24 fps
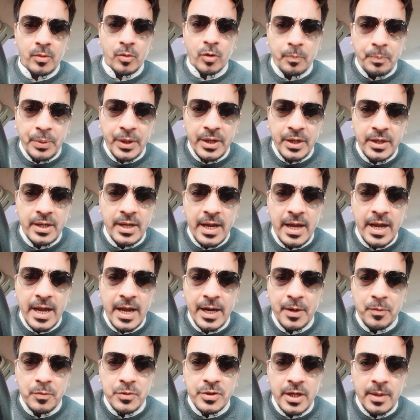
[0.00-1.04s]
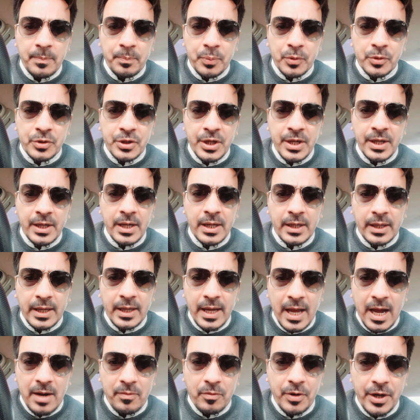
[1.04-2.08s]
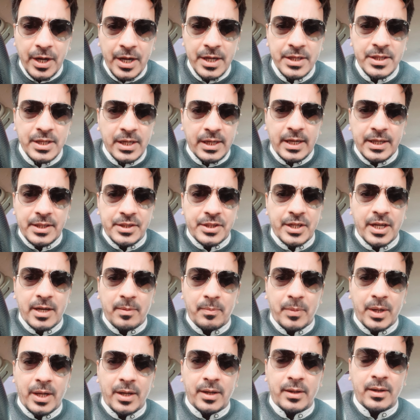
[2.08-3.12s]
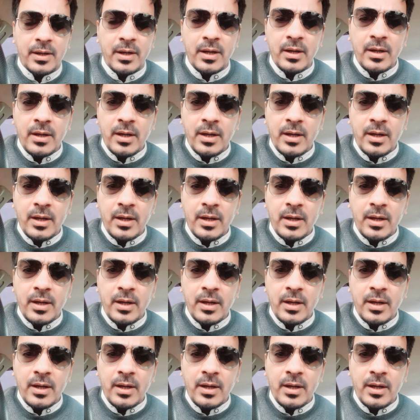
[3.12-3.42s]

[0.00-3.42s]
और फिर यह है कि उनसे ये पूछें कि क्या वो ए जे के चेयरमैन